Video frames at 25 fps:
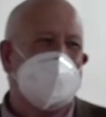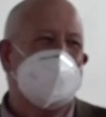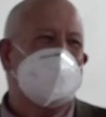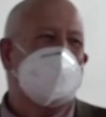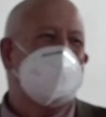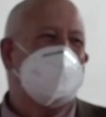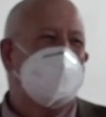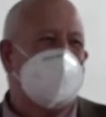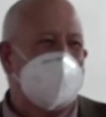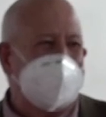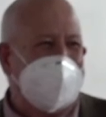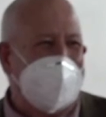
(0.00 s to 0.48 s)
di
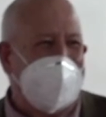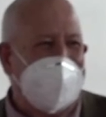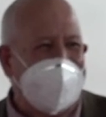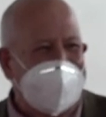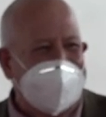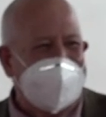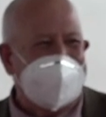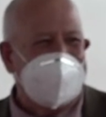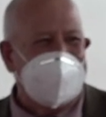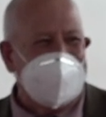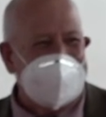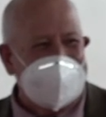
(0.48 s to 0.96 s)
introdurre
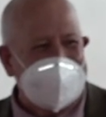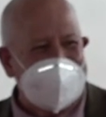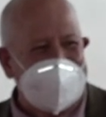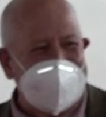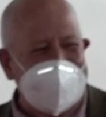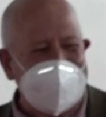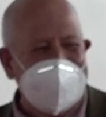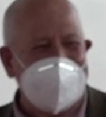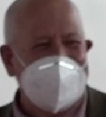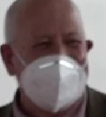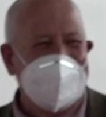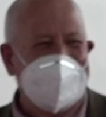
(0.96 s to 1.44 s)
anche
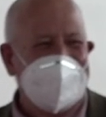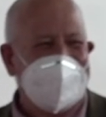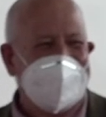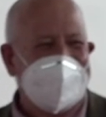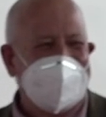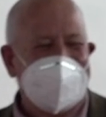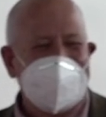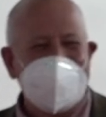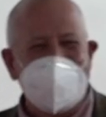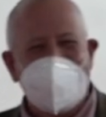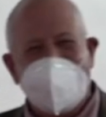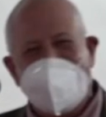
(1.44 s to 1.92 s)
questi
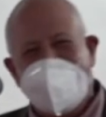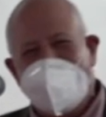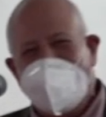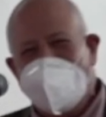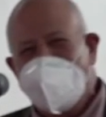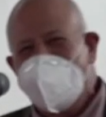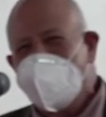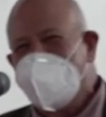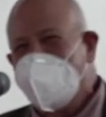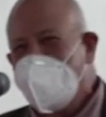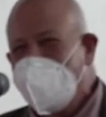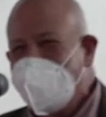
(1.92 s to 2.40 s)

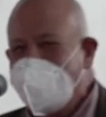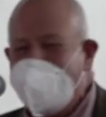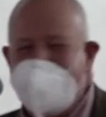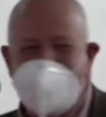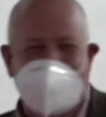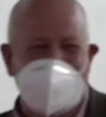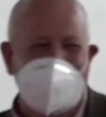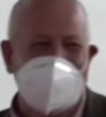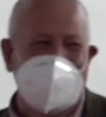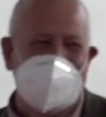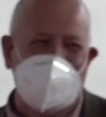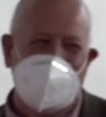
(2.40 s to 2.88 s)
eh,
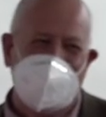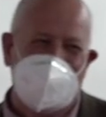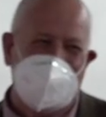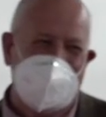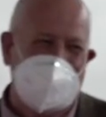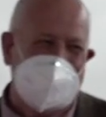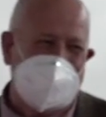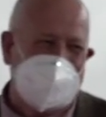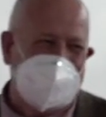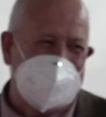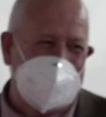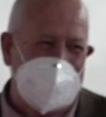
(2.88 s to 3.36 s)
momenti di
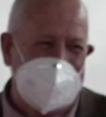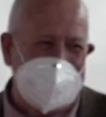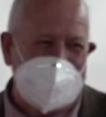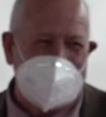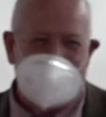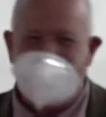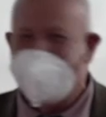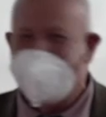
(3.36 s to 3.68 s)
riflessione